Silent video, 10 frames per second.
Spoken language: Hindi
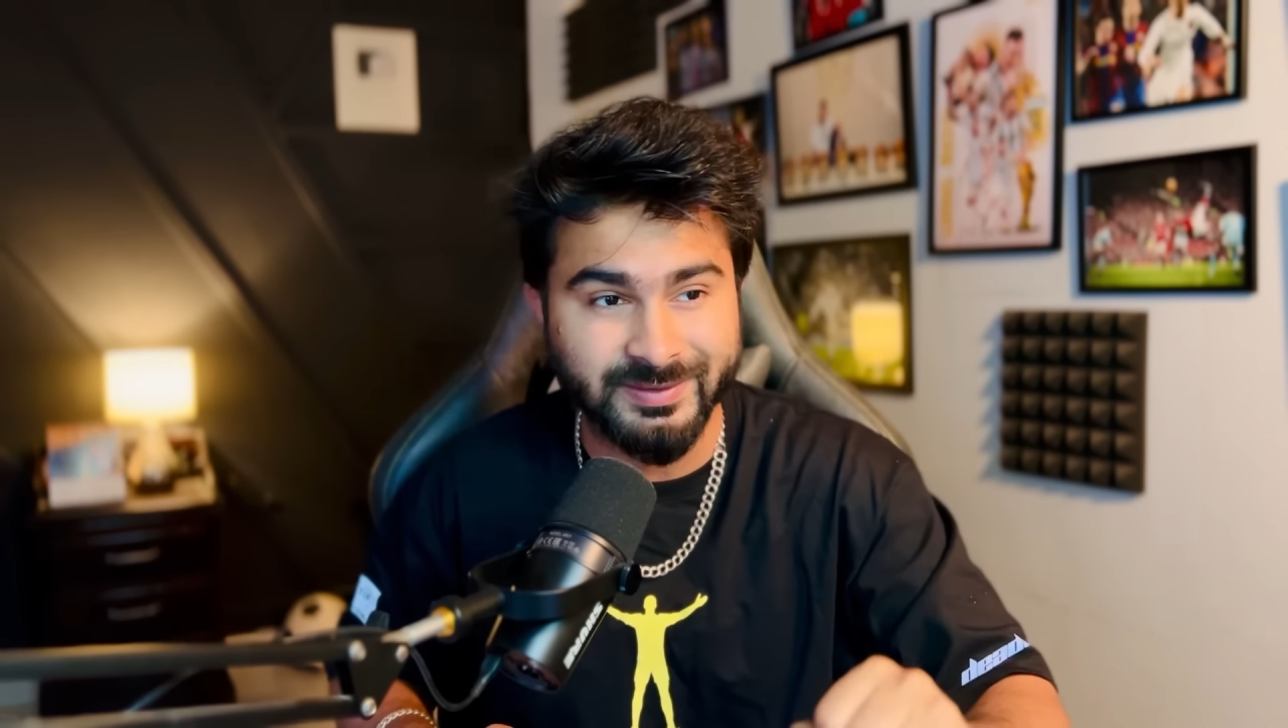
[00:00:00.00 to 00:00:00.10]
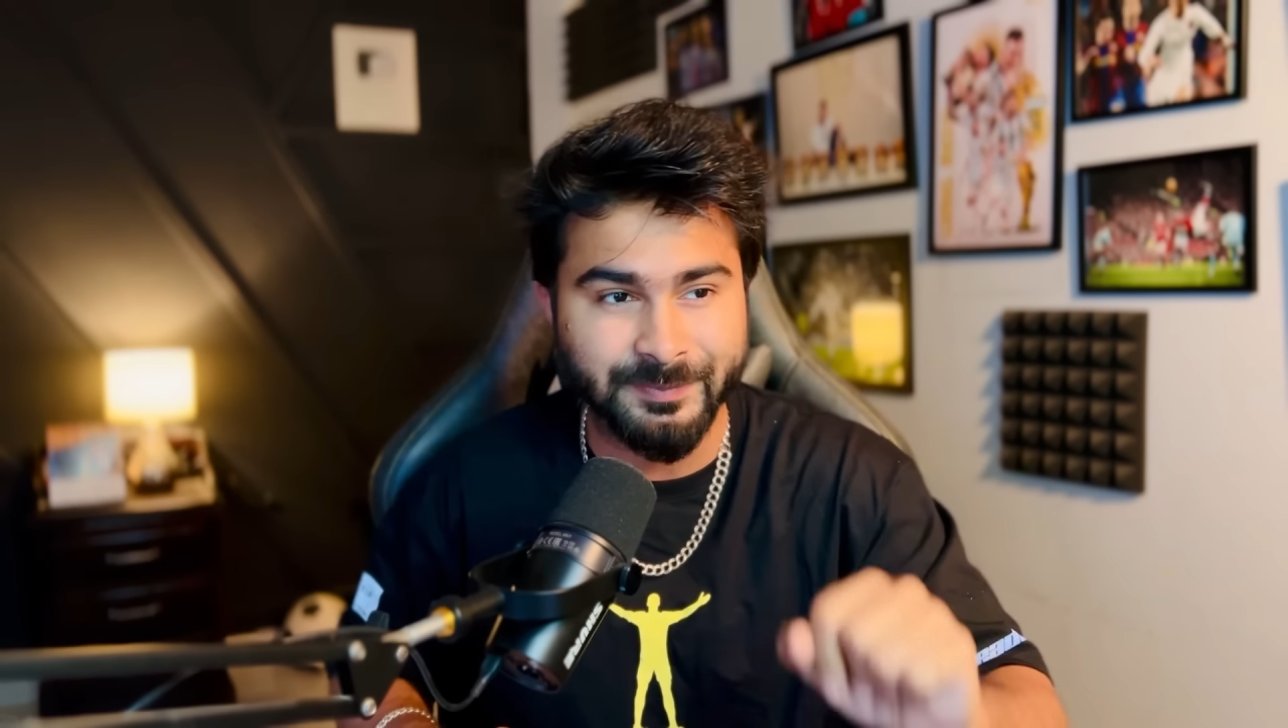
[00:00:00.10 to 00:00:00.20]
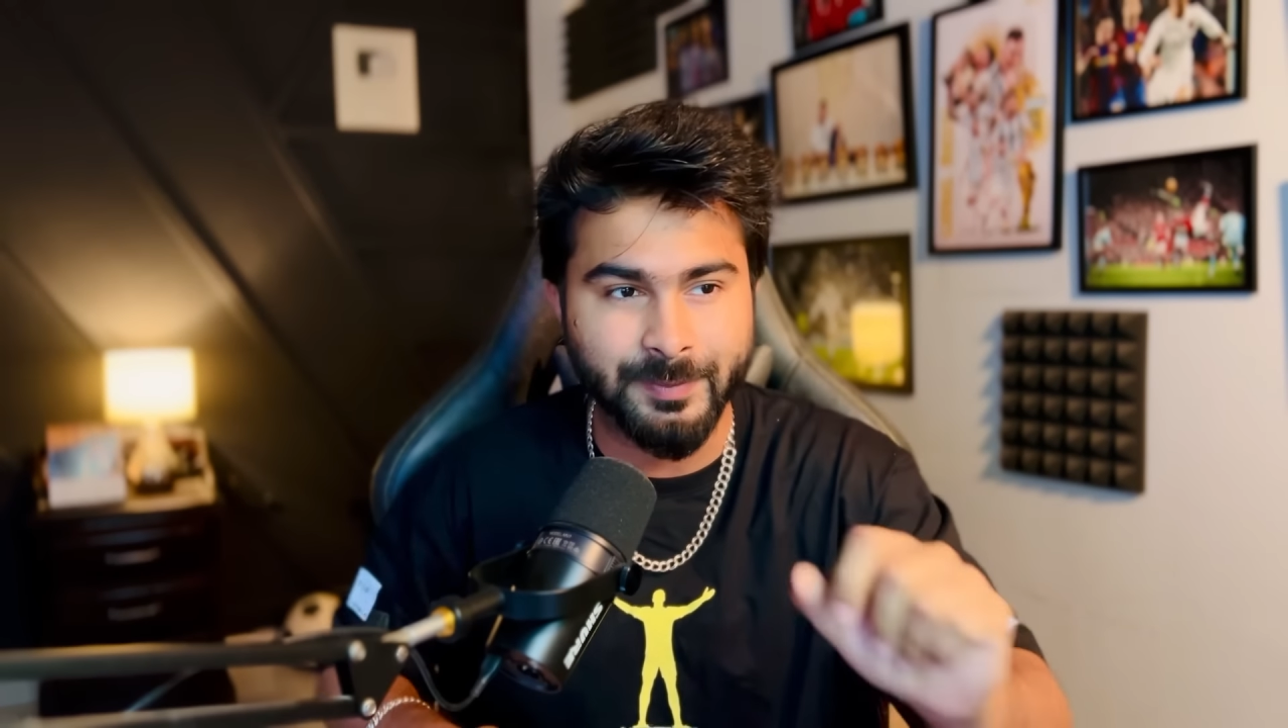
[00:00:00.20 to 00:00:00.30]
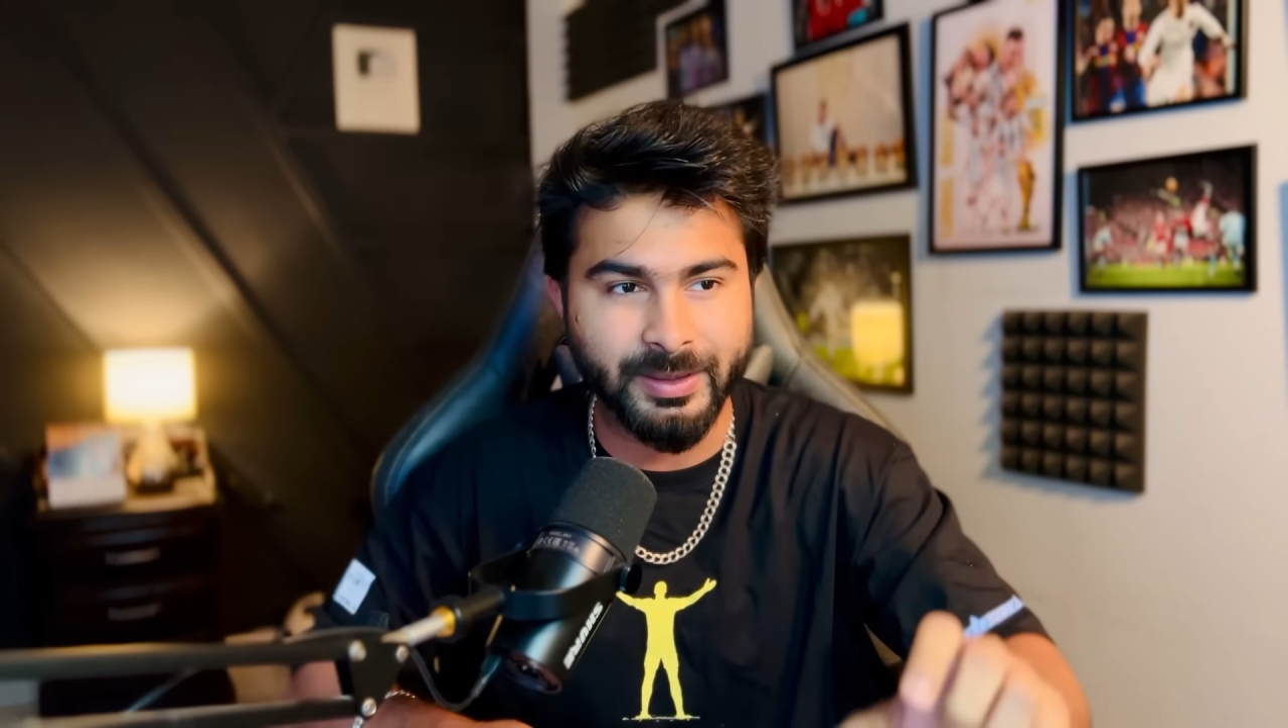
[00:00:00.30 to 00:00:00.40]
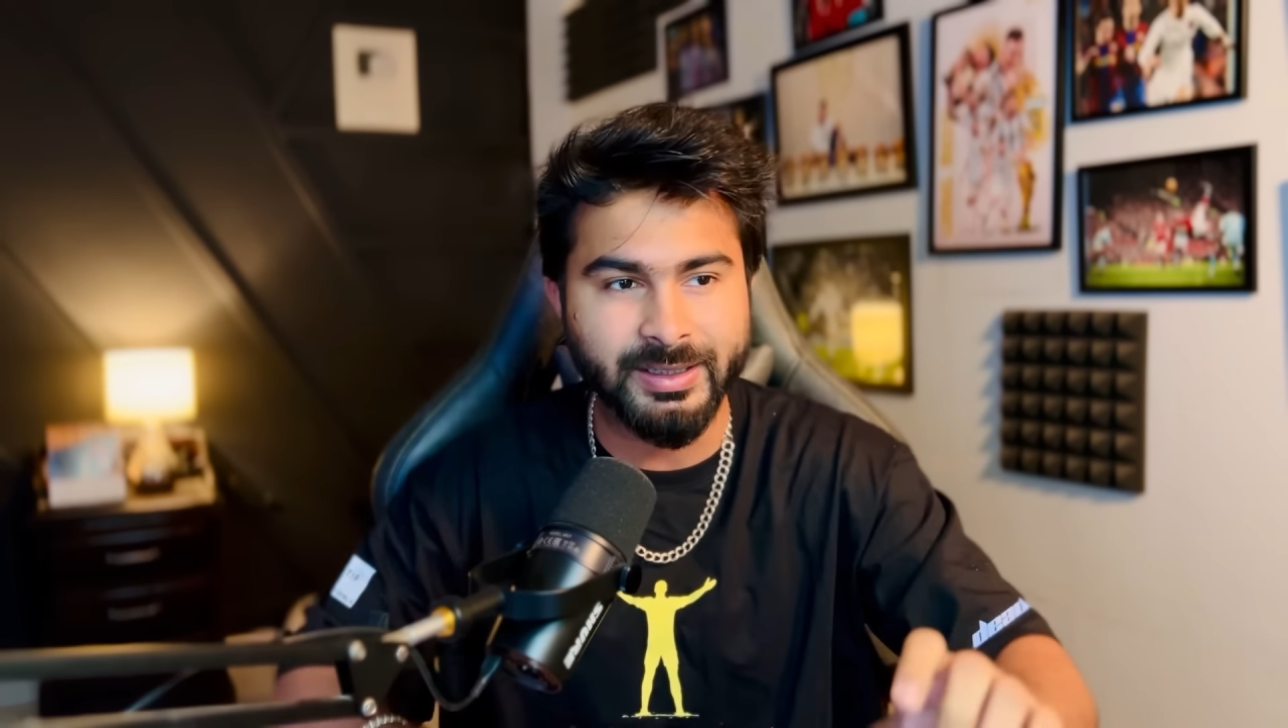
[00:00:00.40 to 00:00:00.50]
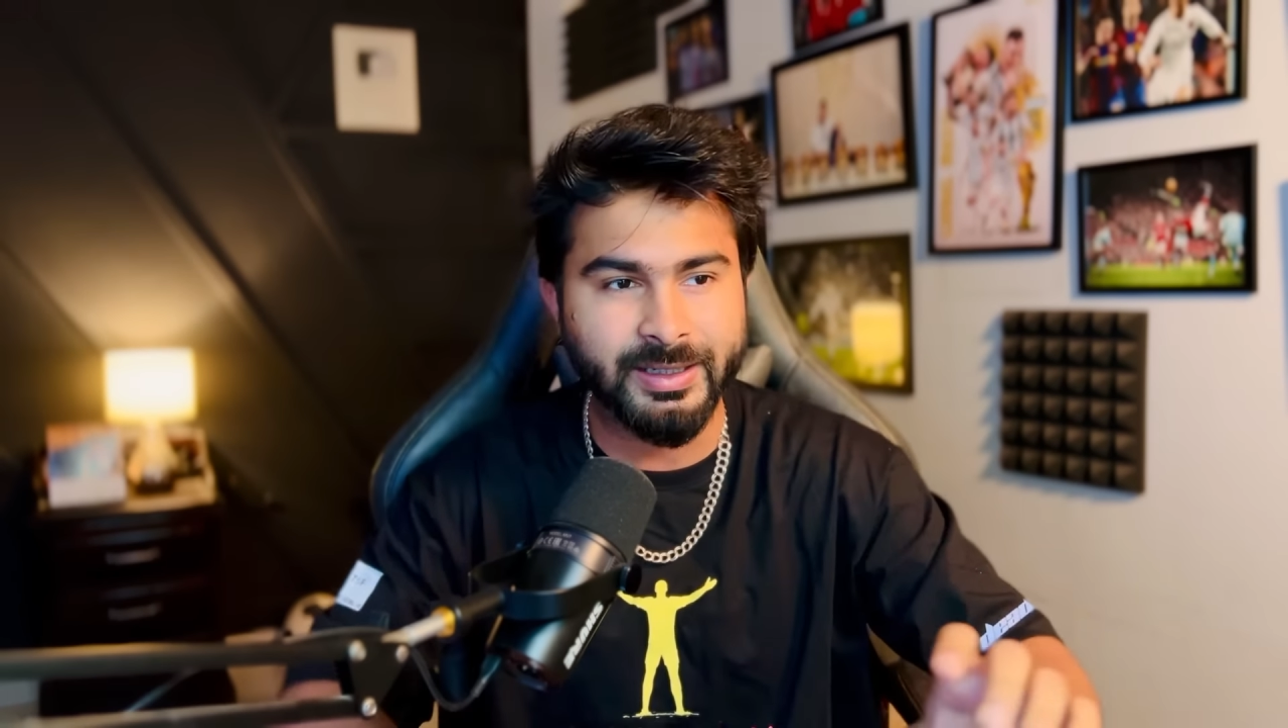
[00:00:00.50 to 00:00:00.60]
बट सबसे पहले